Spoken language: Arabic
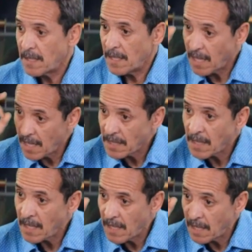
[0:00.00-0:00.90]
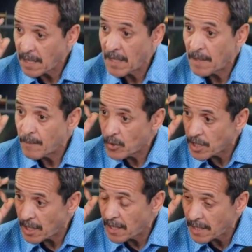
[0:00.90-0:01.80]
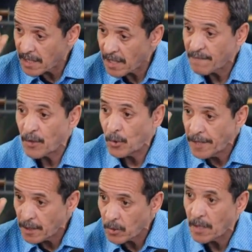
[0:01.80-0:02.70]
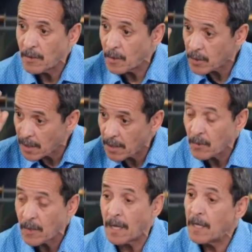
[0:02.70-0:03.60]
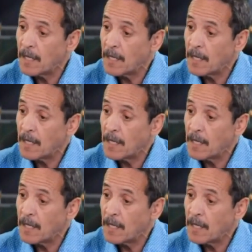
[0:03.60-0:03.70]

لهذا الكلام موجه للكاف اعيدها واكررها